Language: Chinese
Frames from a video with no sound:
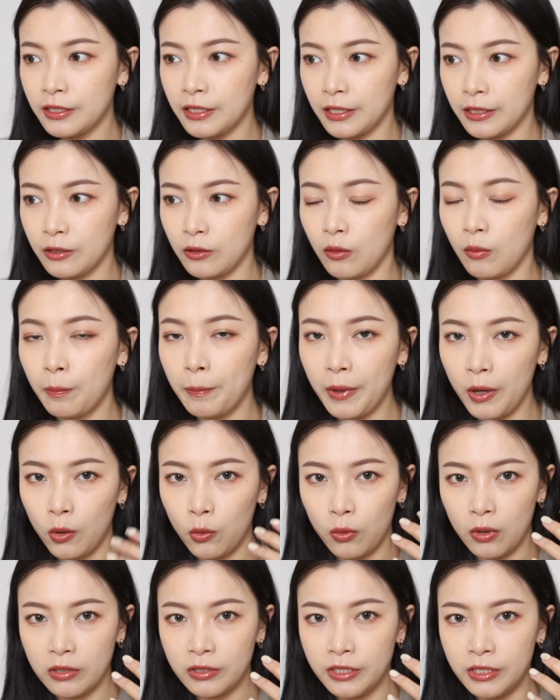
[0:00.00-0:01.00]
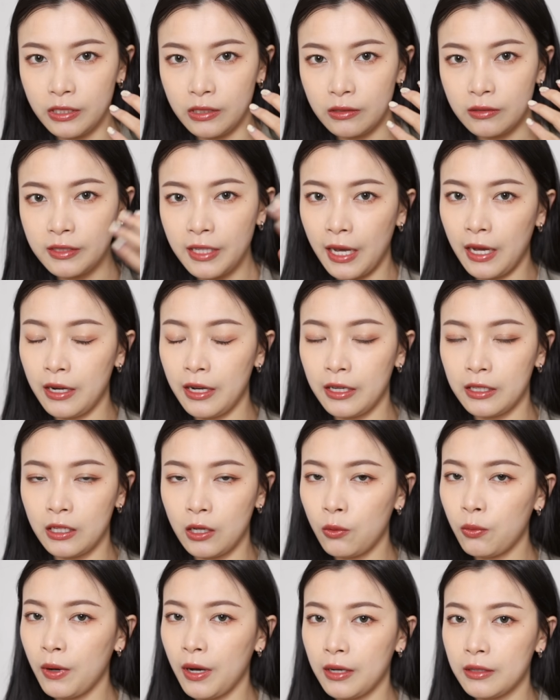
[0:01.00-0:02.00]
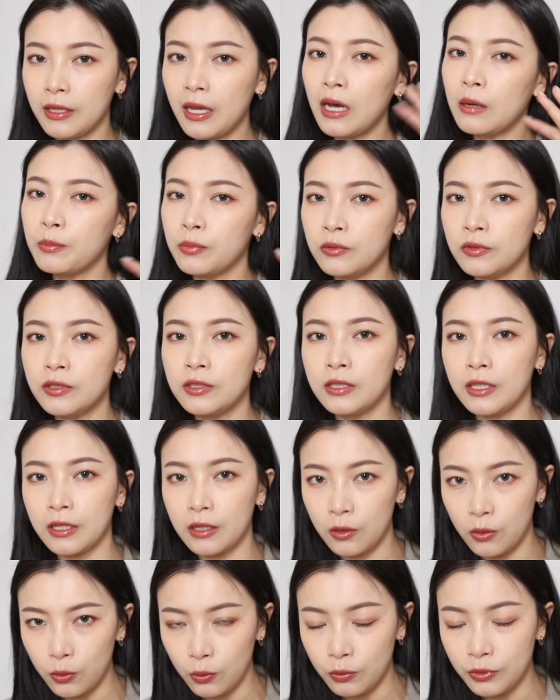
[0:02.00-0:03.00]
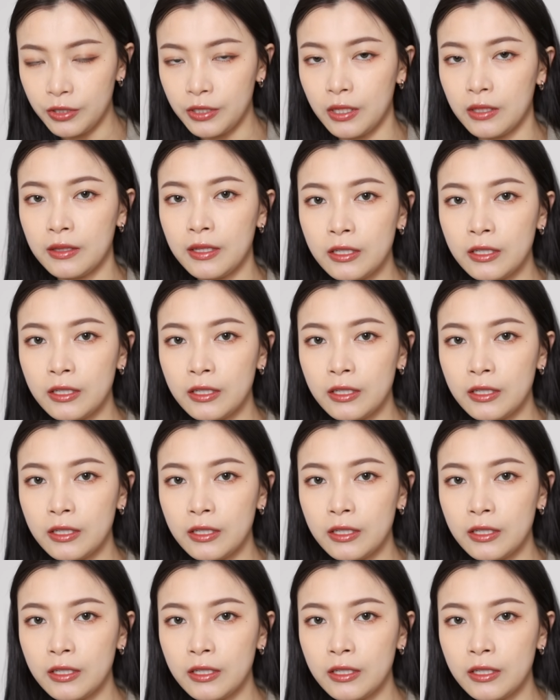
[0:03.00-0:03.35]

像那种曝光型打亮的话，它不是那个路线。